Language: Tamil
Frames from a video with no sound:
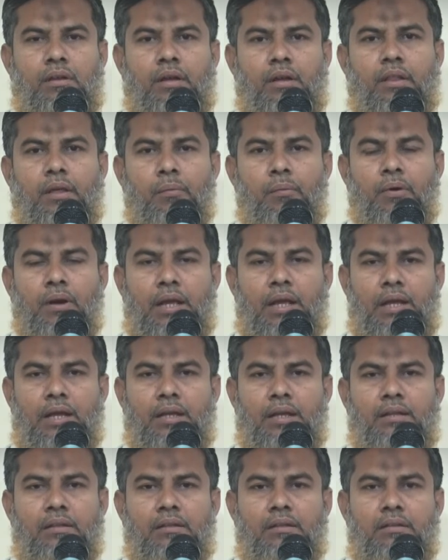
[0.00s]
அதே போல்
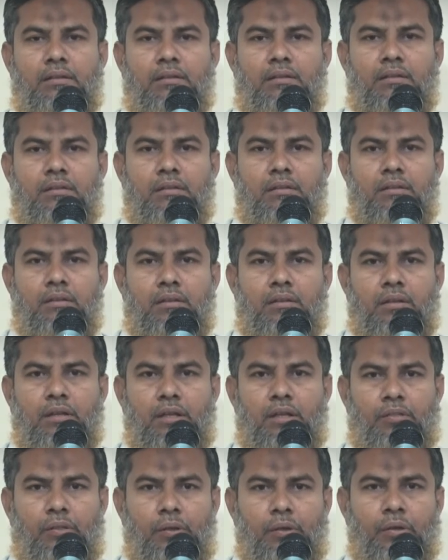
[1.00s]

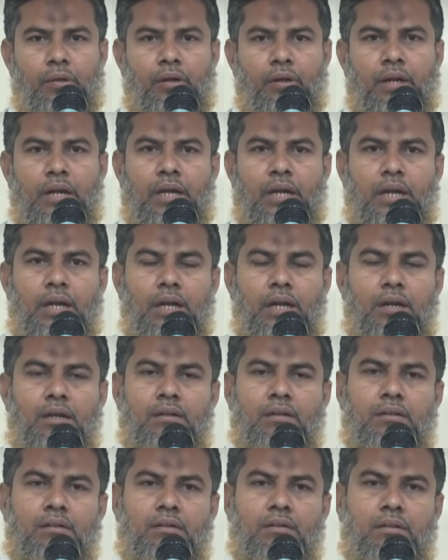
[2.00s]
எத்தனையோ இடங்களில்
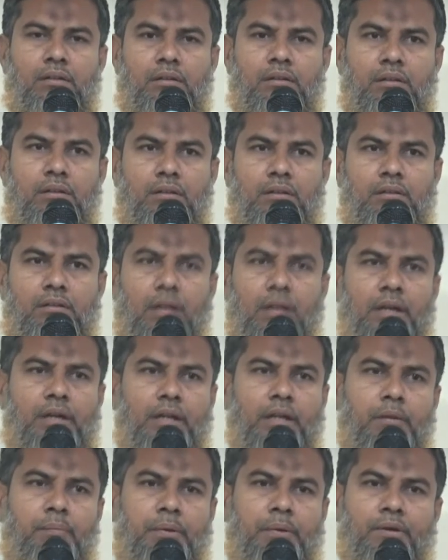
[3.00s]

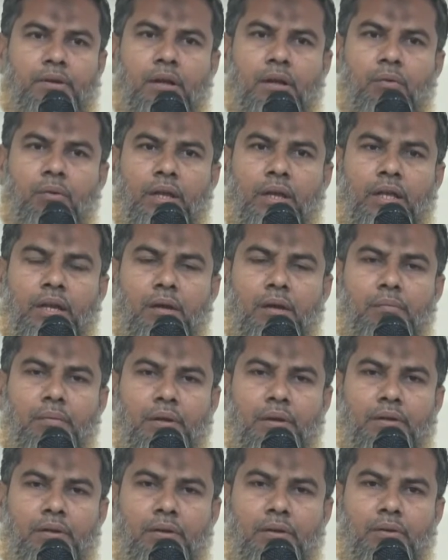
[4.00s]
தண்ணீர் பற்றாக்குறையை நாம்
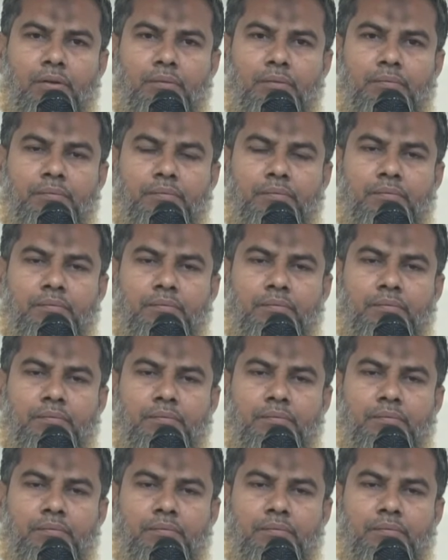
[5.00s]
பார்க்கின்றோம்